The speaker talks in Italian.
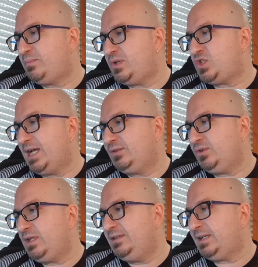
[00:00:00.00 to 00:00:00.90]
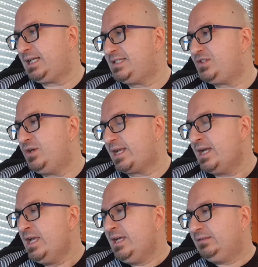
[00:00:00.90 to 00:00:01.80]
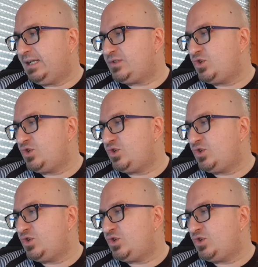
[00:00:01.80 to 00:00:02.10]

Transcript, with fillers: progetto di interazione tra